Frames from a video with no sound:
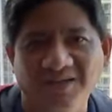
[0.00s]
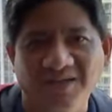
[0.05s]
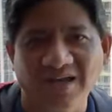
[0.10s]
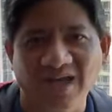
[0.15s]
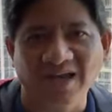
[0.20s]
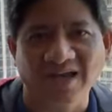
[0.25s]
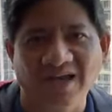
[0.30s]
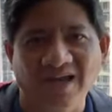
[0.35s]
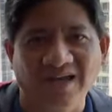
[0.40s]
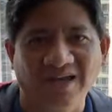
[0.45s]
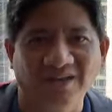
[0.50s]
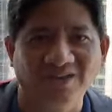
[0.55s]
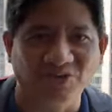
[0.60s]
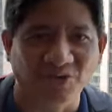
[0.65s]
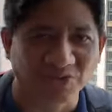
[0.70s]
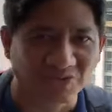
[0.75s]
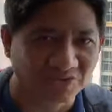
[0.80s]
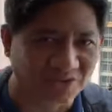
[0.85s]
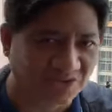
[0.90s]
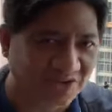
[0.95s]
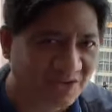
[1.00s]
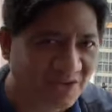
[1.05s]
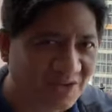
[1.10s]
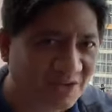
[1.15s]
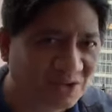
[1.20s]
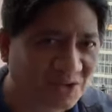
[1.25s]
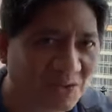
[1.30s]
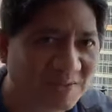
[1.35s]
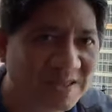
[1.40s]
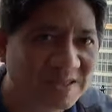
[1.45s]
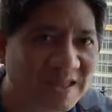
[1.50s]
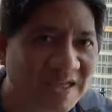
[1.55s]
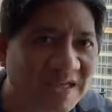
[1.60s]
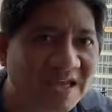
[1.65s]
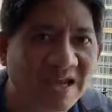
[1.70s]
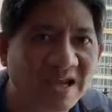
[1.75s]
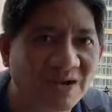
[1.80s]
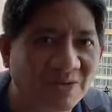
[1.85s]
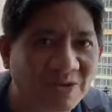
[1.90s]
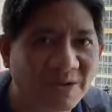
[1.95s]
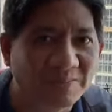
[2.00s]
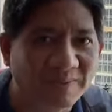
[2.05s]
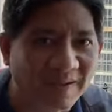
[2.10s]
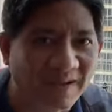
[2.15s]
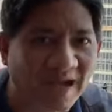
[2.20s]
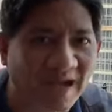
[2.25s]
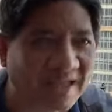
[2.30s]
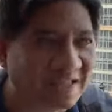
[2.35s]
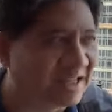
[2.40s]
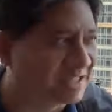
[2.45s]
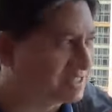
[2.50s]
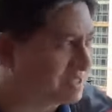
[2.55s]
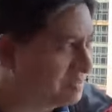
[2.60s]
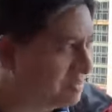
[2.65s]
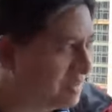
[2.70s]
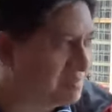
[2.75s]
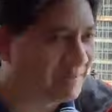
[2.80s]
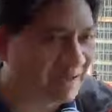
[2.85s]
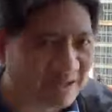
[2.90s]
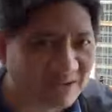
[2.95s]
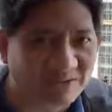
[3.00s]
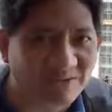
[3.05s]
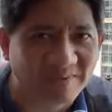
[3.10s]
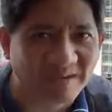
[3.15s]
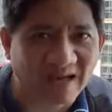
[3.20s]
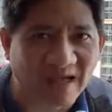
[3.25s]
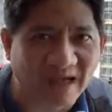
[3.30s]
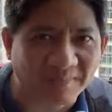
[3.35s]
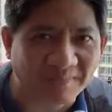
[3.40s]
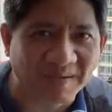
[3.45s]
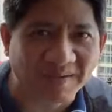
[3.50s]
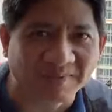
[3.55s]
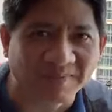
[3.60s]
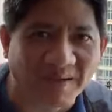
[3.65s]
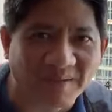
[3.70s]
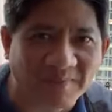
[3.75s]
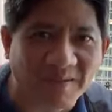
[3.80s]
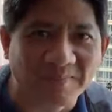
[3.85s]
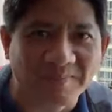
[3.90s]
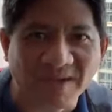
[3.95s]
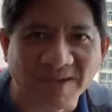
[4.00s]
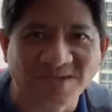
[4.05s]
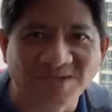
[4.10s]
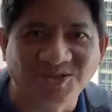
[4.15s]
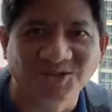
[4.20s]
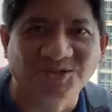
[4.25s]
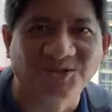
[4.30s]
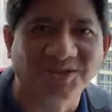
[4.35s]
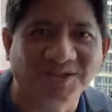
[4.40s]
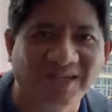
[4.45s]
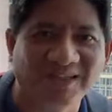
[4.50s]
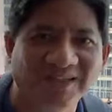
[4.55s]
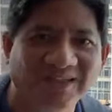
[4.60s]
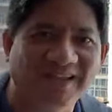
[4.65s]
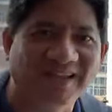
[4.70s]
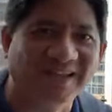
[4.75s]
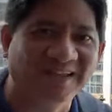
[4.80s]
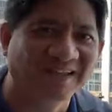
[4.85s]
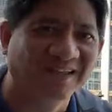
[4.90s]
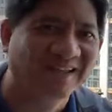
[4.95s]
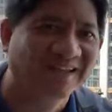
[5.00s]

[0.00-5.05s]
kailangan tung tumitigil ako ng pagkain kasi may mga lumalapit nagpapa-picture ganyan.